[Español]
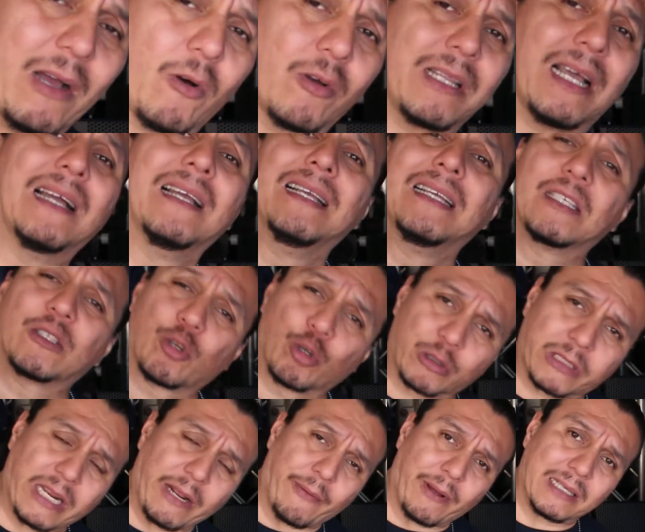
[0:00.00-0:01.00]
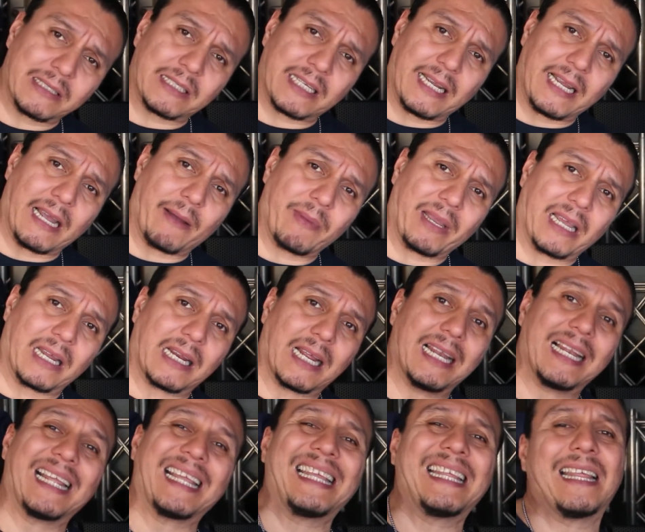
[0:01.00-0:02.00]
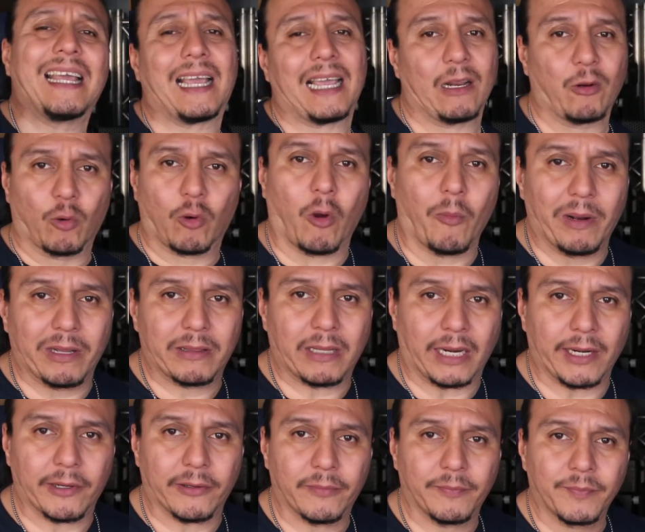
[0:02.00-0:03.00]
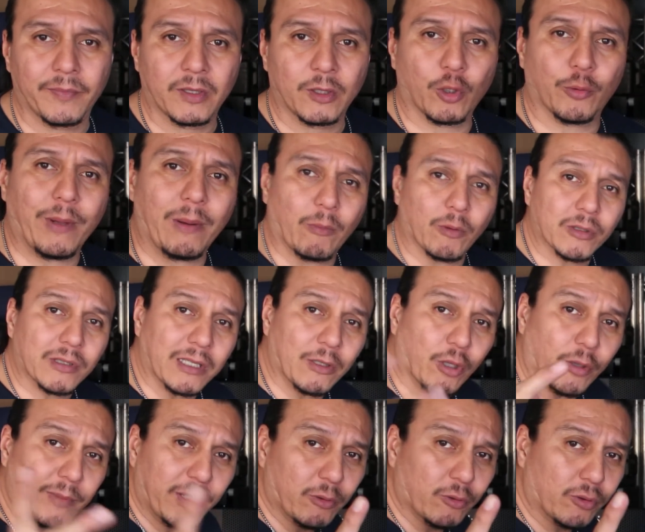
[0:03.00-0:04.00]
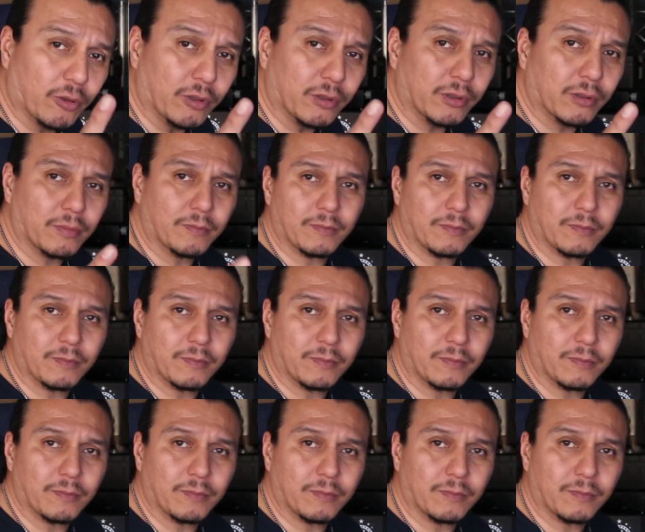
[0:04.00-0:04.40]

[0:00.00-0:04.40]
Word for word: onda, suscríbanse a mi canal y dejen un comentario. Nos vemos en dos minutos.